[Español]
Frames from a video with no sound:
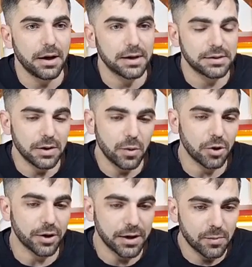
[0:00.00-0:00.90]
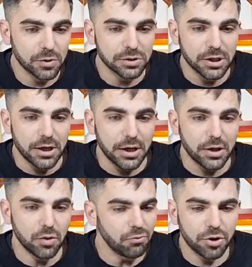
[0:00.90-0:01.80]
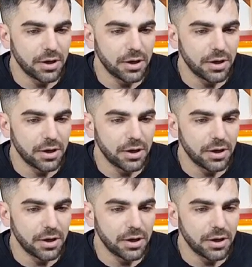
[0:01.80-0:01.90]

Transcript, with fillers: así que bueno, queremos no,